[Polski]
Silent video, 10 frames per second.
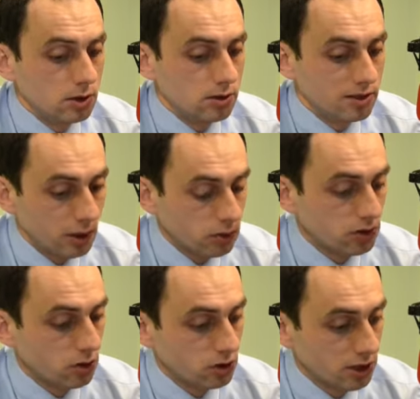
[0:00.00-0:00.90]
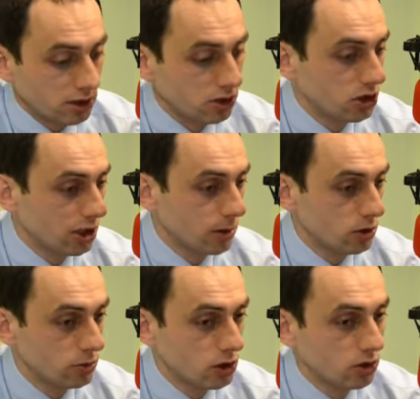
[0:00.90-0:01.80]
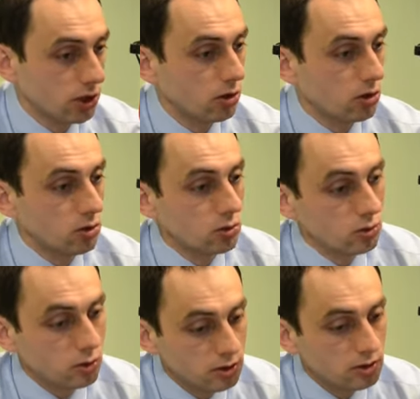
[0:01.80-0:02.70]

e, znał tą stocznię także z sierpnia 80 roku